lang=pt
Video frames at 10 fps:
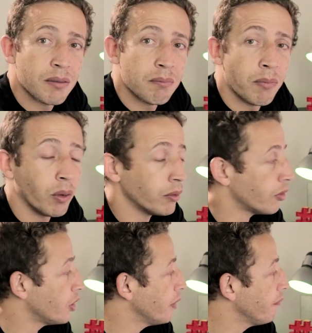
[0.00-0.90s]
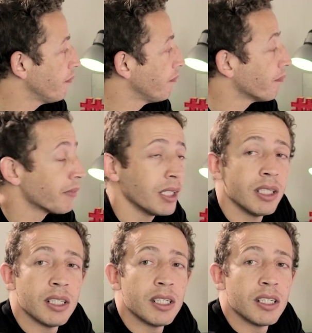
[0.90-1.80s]
Bom dia.
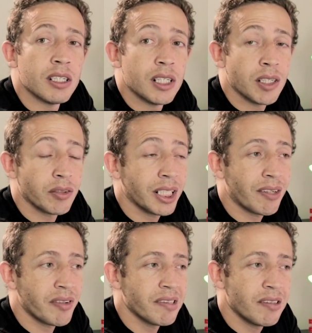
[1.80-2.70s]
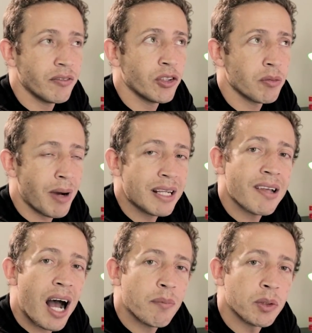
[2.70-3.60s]
Eu vou tentar fazer esse vídeo o mais
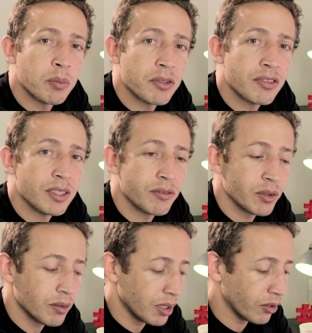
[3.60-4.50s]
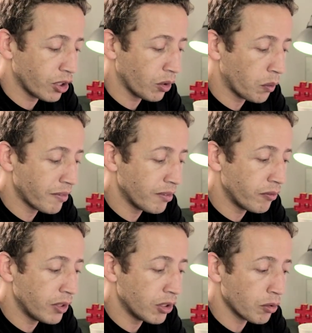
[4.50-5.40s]
rápido possível. Eu já tô com esse
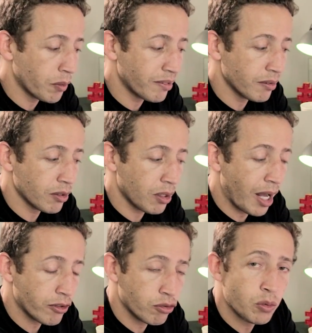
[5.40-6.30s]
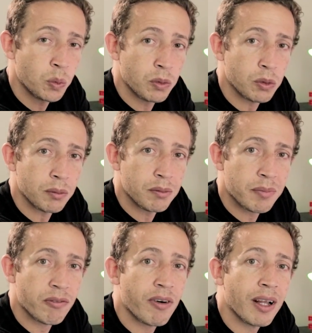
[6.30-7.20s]
vídeo, com esse assunto
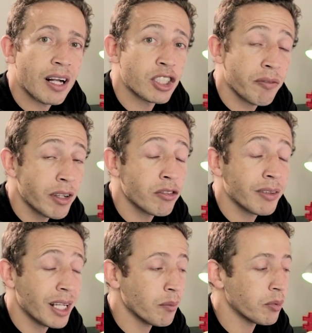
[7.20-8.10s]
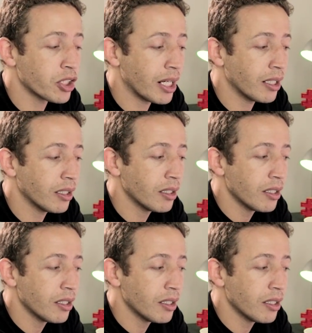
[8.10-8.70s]
para falar já faz um tempo já.